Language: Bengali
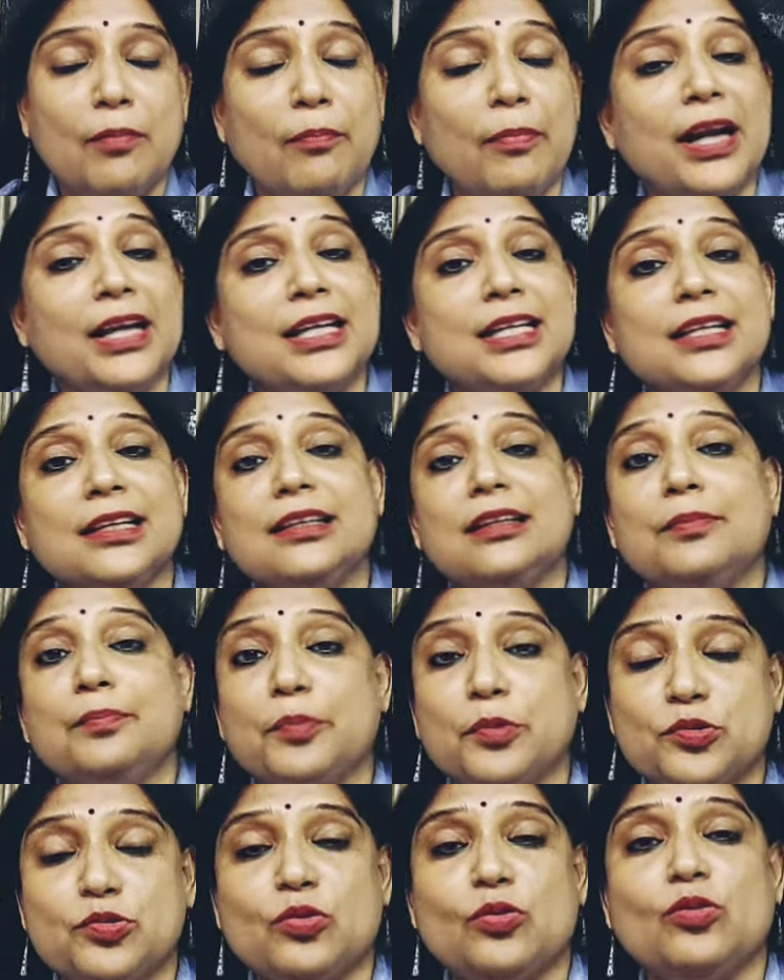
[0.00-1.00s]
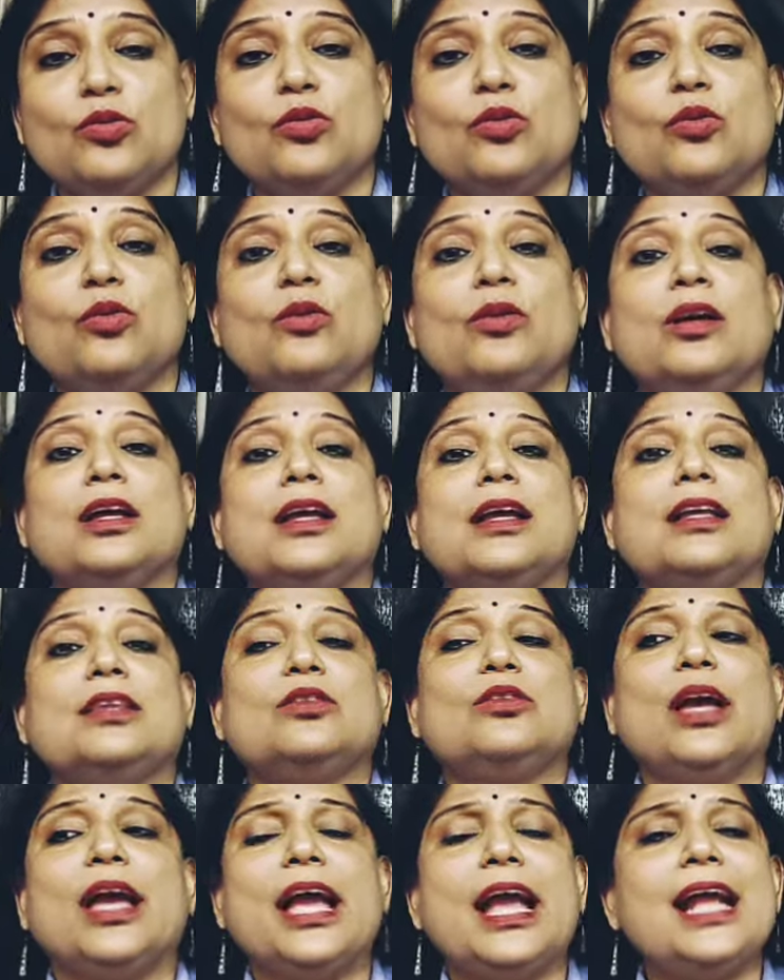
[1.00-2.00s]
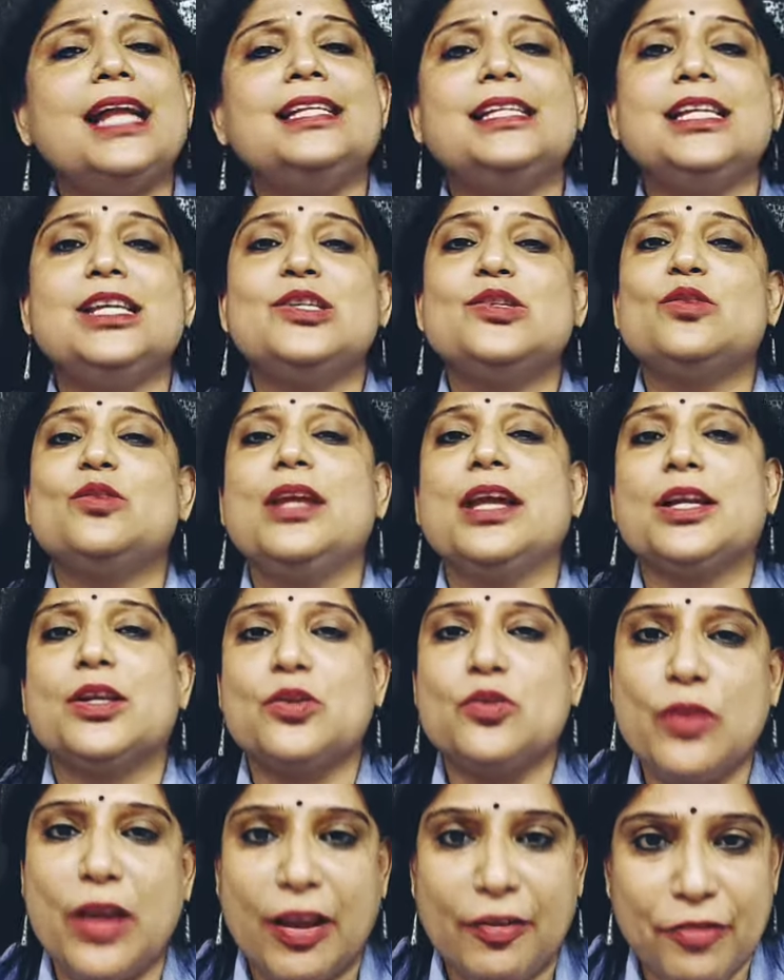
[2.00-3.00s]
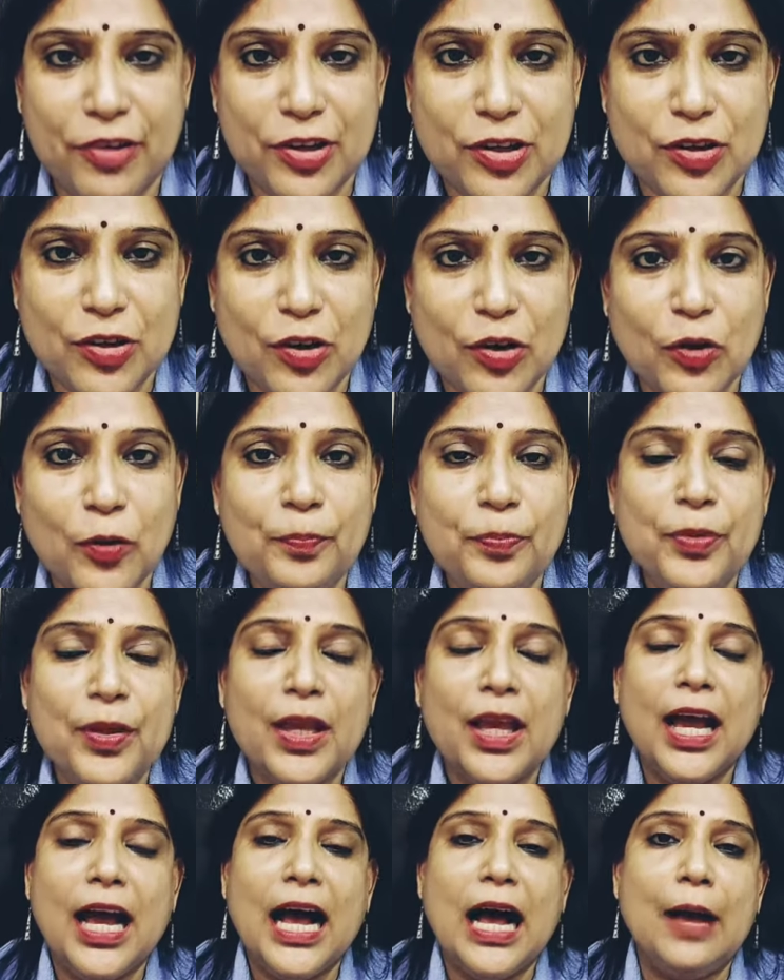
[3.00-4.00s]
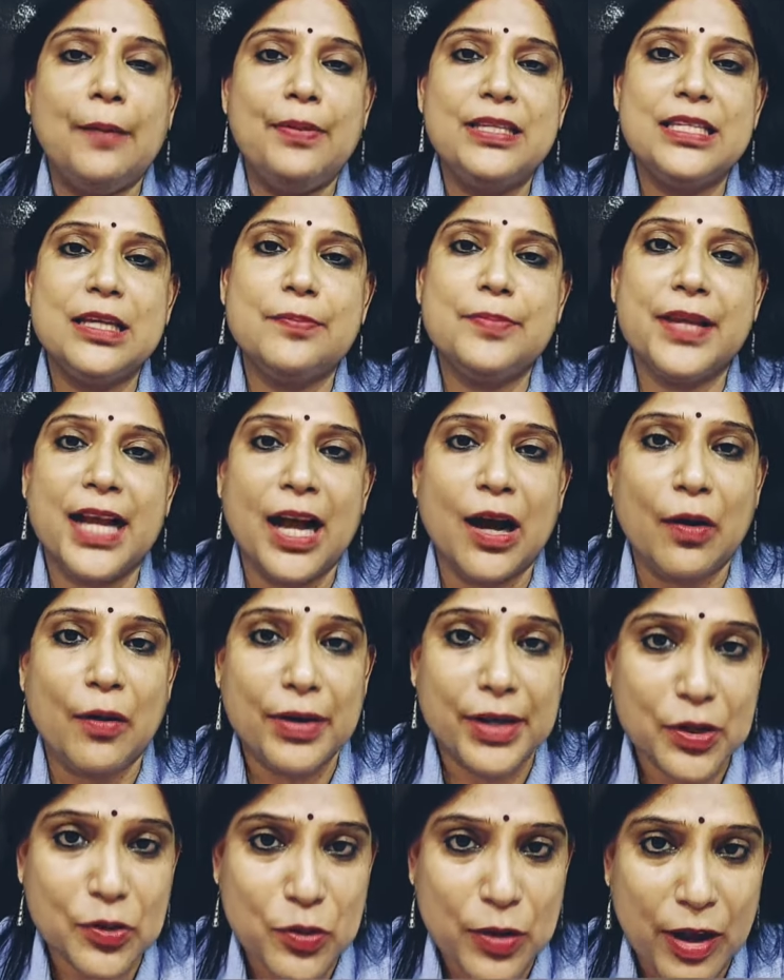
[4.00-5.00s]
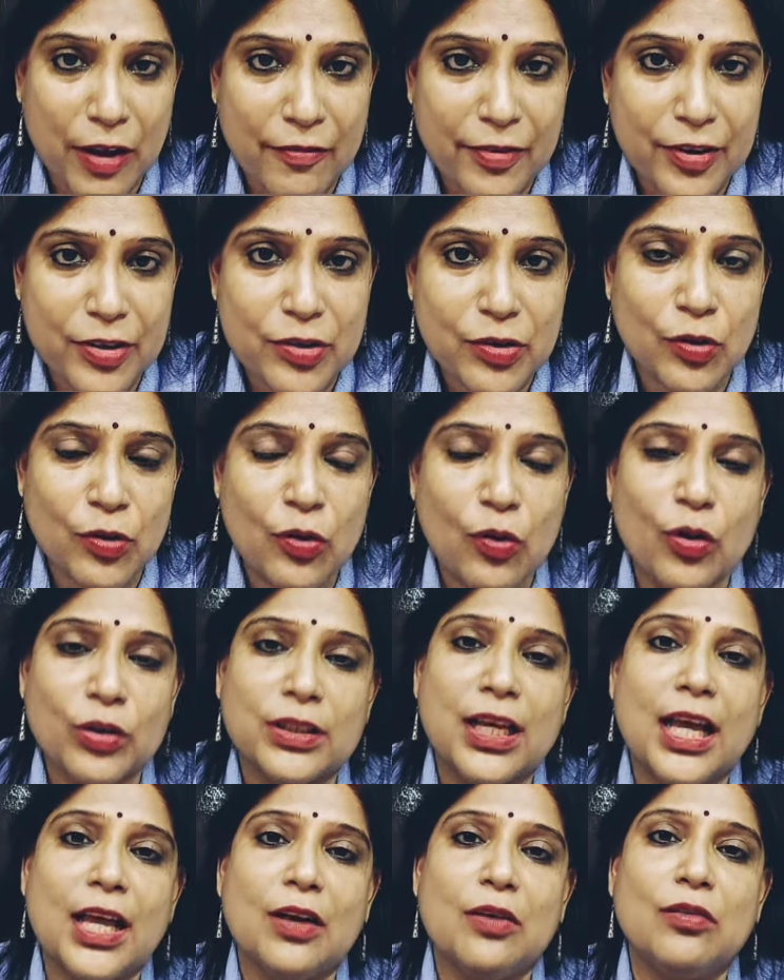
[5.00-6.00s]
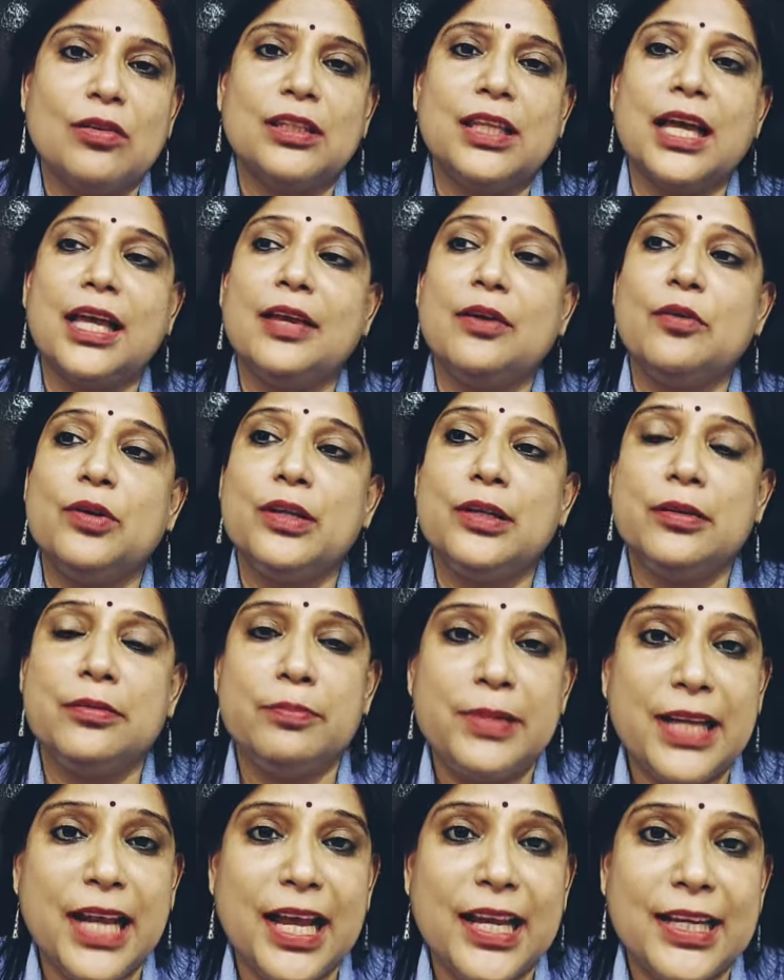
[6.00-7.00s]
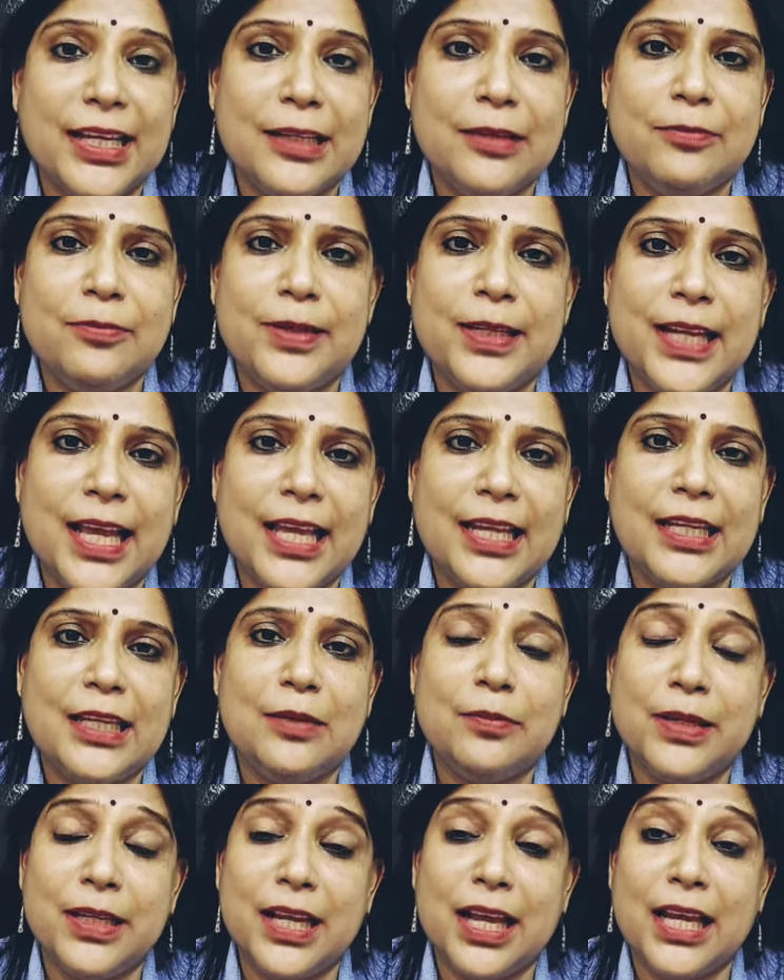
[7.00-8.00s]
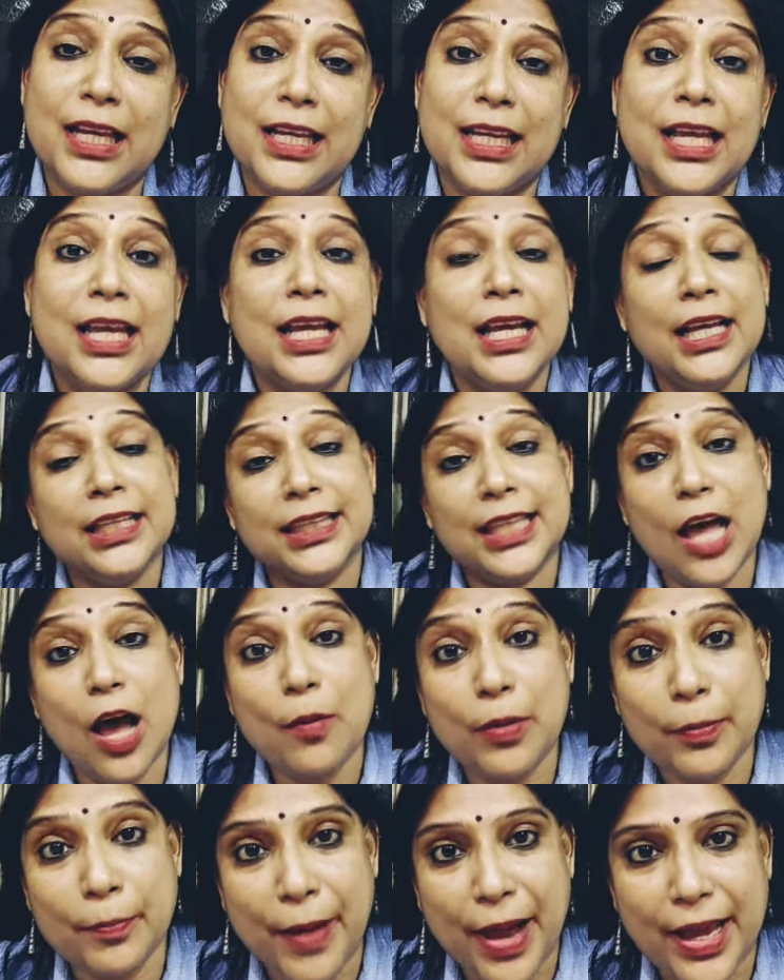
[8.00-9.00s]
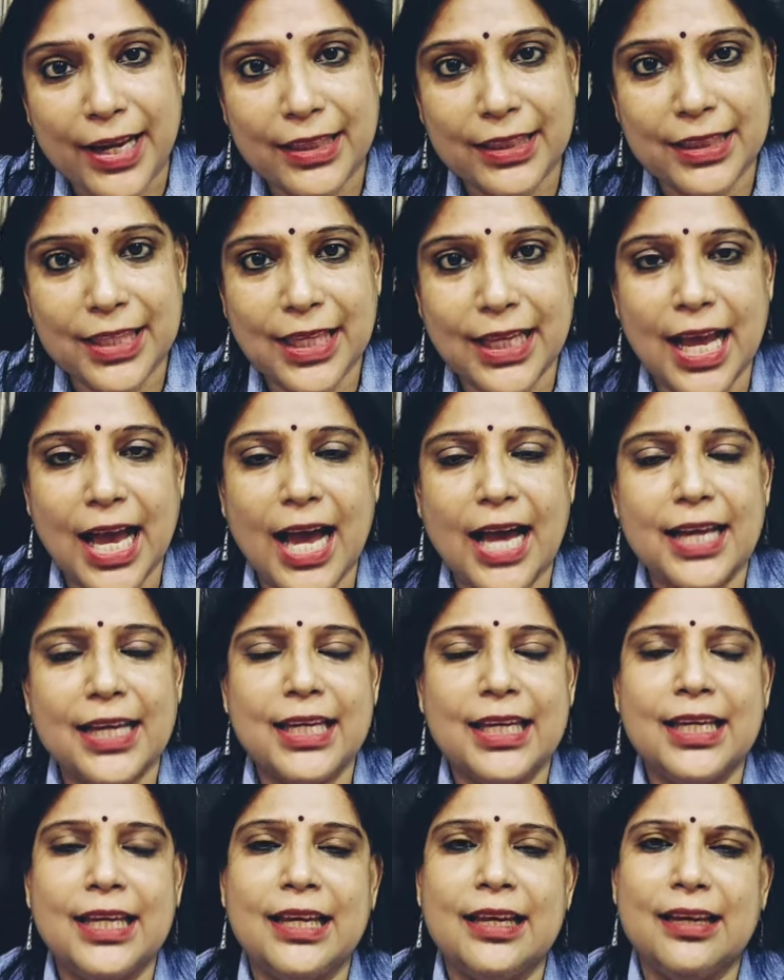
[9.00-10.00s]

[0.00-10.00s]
মাটন প্রচণ্ড হ্যাঁ তো এই জিনিসগুলি একটু অ্যাভয়েড করো হাবিজাবি খাওয়াটা একটু অ্যাভয়েড করো কথায় কথায় ওই বিরিয়ানি বিরিয়ানি বিরিয়ানি তা আবার বাইরের থেকে আনে